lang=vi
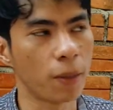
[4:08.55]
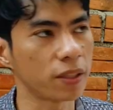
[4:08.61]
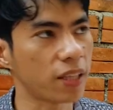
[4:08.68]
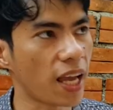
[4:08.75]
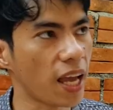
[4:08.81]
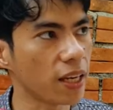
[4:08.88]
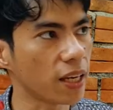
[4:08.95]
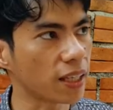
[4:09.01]
bàn
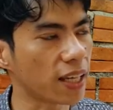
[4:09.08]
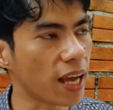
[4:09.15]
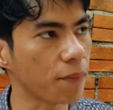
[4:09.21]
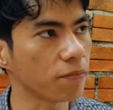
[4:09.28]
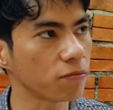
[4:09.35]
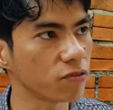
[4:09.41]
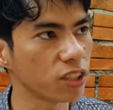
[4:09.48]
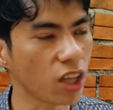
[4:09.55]
tay nè
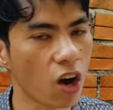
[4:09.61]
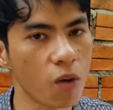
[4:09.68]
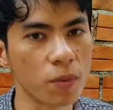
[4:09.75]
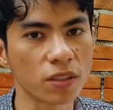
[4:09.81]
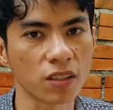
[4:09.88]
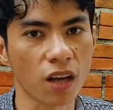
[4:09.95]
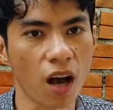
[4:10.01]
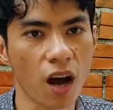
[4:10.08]
lắm video
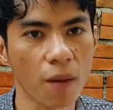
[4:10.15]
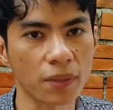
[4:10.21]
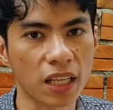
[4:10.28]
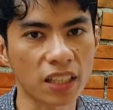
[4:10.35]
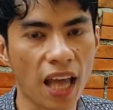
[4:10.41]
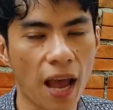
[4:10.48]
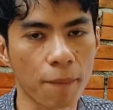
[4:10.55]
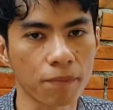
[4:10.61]
mình sau đó bàn
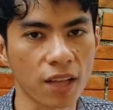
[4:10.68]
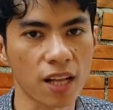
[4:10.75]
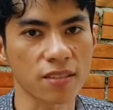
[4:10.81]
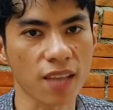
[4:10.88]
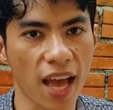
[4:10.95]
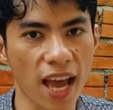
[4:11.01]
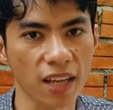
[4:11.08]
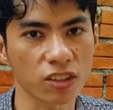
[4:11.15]
tay tham này
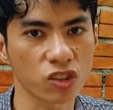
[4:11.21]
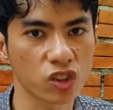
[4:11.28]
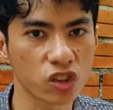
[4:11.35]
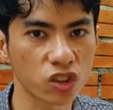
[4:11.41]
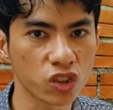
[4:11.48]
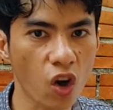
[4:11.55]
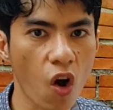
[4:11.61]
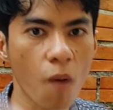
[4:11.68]
xa
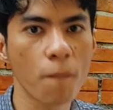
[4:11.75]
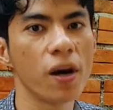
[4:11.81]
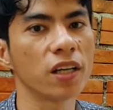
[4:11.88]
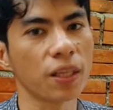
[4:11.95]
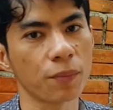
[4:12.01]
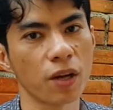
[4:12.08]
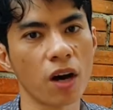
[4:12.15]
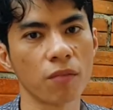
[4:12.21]
cho
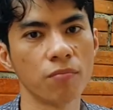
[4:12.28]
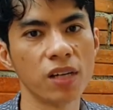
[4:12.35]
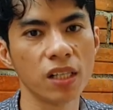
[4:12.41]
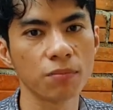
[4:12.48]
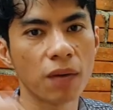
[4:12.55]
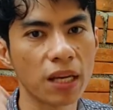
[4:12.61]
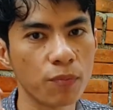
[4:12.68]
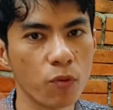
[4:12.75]
mưa tầm lòng
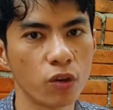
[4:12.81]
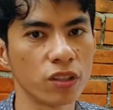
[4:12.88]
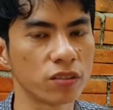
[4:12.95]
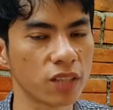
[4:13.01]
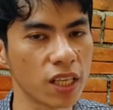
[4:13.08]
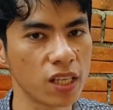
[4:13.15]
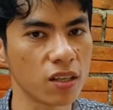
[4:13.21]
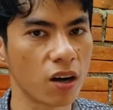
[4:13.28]
mưa bay buồn một
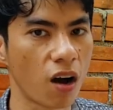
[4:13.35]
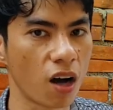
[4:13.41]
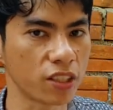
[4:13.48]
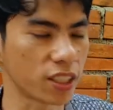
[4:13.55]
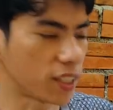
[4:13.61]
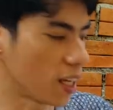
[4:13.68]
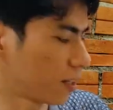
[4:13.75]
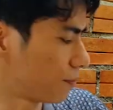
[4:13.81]
tí có ở
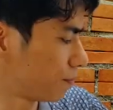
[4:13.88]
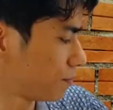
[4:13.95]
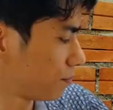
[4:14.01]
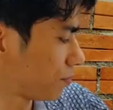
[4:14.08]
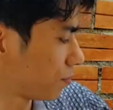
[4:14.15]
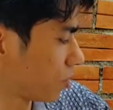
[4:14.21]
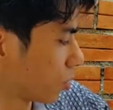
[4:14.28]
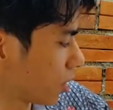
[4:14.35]
trên này
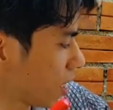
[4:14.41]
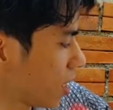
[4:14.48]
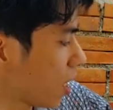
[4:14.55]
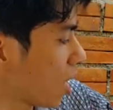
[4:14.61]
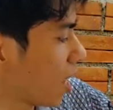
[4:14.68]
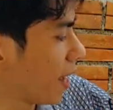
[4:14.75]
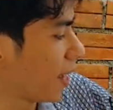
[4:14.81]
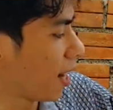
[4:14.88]
ok
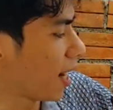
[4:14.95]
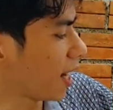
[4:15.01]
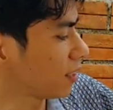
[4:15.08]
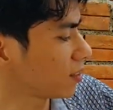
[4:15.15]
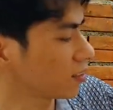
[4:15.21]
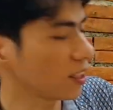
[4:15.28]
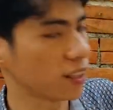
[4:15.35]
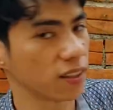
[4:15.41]

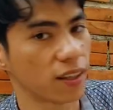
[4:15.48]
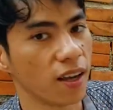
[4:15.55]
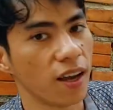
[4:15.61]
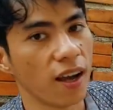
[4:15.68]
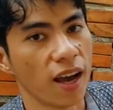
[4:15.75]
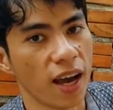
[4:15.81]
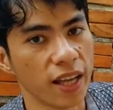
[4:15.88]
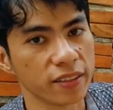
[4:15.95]
end screen
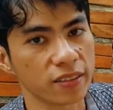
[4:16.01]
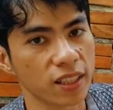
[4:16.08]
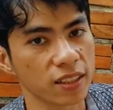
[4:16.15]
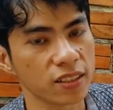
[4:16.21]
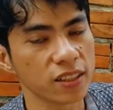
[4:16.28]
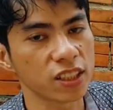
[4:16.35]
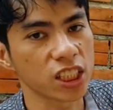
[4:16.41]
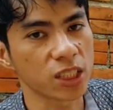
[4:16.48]
anh
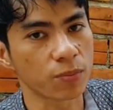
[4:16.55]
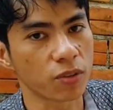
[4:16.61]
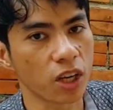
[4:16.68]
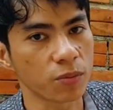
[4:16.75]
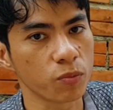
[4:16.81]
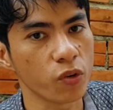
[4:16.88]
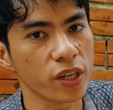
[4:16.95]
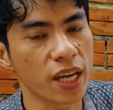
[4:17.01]
xin cứ chỉ chấm
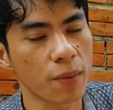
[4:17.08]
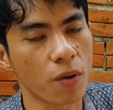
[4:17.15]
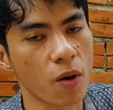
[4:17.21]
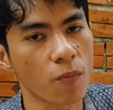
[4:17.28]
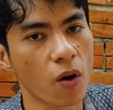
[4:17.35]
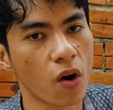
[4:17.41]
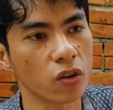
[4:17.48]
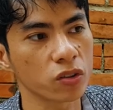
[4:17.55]
nói mũi đại
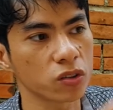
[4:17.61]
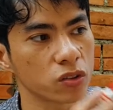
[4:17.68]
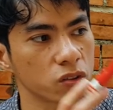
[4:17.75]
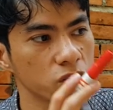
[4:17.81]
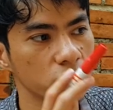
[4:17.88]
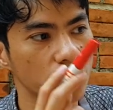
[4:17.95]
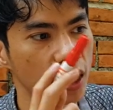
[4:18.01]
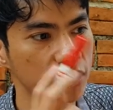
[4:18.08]
bóng bóng
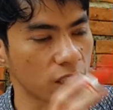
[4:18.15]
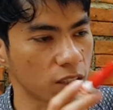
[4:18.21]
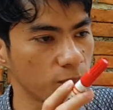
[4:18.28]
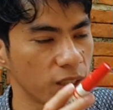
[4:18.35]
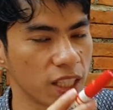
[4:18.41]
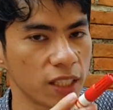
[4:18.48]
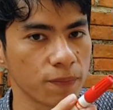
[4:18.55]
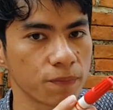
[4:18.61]
tôi đẹp
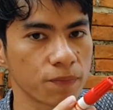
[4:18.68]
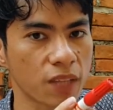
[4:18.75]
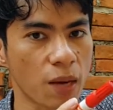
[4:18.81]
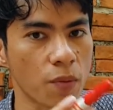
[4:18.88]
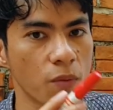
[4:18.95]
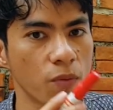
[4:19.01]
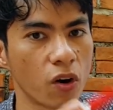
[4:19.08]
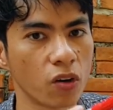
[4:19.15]
biến
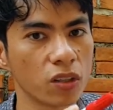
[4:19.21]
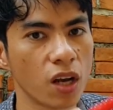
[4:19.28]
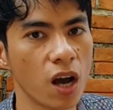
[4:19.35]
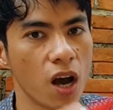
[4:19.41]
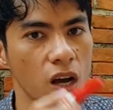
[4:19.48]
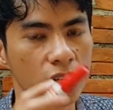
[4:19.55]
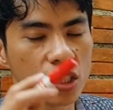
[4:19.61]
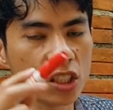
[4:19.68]
na bóng bóng
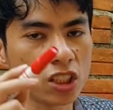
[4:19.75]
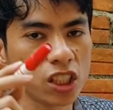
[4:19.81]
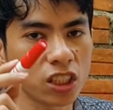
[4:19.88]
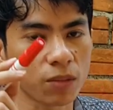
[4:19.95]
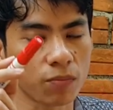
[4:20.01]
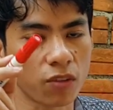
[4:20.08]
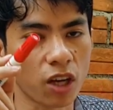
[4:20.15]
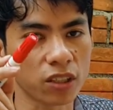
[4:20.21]
cứ chỉ
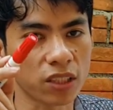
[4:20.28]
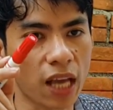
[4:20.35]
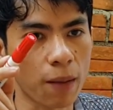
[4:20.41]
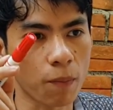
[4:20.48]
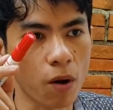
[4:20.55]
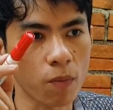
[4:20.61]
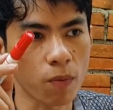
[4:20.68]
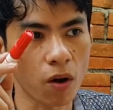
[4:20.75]
chấm nói đại
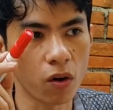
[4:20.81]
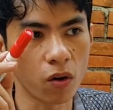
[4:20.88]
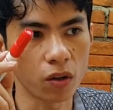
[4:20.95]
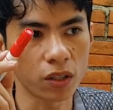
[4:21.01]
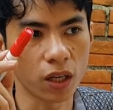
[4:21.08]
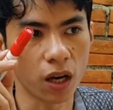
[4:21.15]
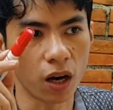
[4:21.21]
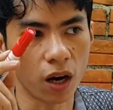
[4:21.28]
bóng
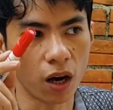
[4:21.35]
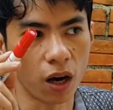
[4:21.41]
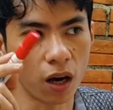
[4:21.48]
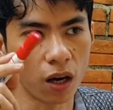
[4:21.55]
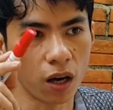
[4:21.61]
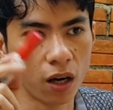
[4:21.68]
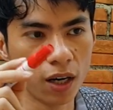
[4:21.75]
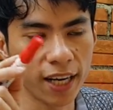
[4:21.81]
bóng ở
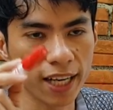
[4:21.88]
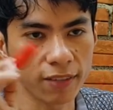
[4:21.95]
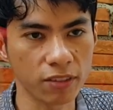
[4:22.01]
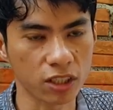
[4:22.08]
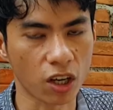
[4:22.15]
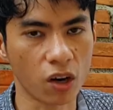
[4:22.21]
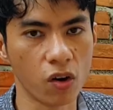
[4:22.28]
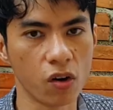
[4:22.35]
link
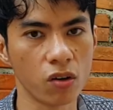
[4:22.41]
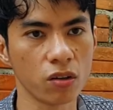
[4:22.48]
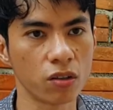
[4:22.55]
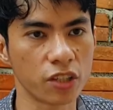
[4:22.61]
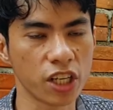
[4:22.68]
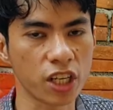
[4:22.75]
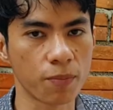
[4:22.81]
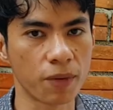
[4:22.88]
video
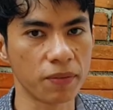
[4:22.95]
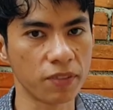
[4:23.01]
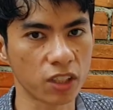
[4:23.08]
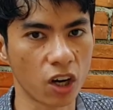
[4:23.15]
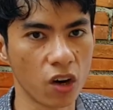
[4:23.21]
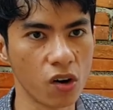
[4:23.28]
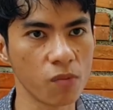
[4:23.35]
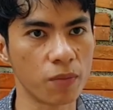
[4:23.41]
recommend
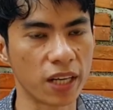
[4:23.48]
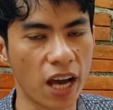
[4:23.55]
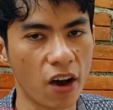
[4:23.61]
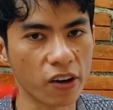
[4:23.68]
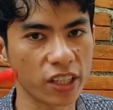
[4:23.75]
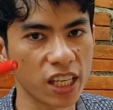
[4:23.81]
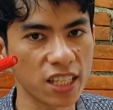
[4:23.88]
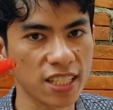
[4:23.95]
video mình
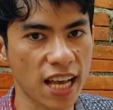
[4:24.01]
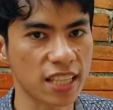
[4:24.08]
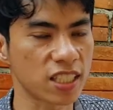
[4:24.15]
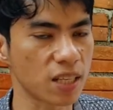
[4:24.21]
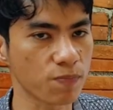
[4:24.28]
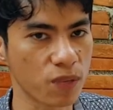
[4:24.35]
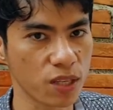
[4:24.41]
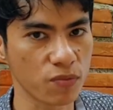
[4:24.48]
nói kia trả
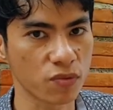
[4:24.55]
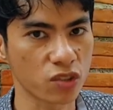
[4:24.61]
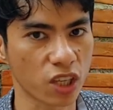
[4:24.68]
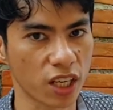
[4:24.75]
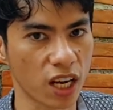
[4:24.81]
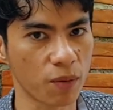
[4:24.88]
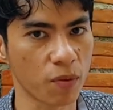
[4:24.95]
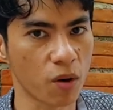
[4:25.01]
tranh phim
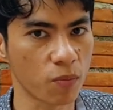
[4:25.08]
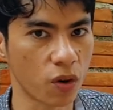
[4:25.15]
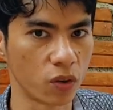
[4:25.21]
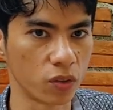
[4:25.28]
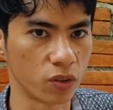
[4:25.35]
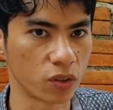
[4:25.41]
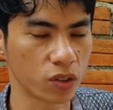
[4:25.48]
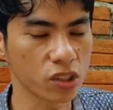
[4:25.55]
channel bóng
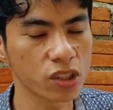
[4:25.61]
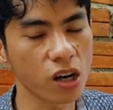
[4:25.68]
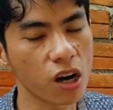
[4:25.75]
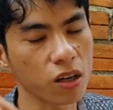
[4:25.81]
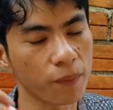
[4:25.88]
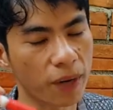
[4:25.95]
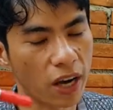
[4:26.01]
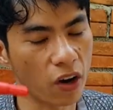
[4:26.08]
bóng cứ
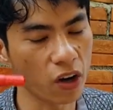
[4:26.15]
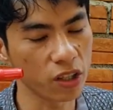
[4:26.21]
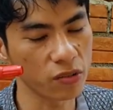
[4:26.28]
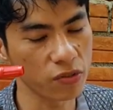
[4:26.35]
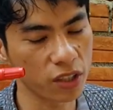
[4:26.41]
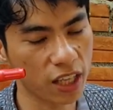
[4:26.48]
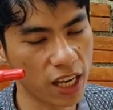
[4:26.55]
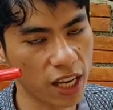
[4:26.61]
go của mình
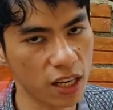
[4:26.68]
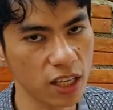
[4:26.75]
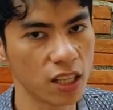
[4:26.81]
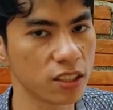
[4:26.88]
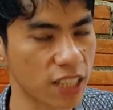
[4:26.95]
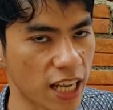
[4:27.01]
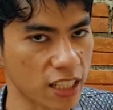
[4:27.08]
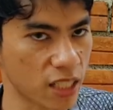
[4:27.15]
nói kia
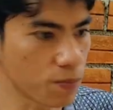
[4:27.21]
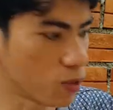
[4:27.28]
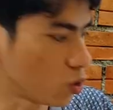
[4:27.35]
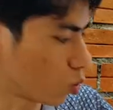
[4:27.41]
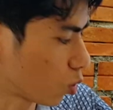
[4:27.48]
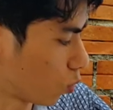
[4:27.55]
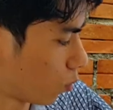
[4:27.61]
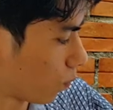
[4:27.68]
trả tranh phim
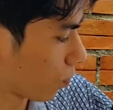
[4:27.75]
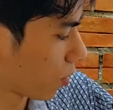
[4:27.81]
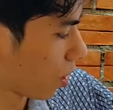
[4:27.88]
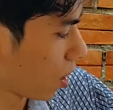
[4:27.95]
YouTube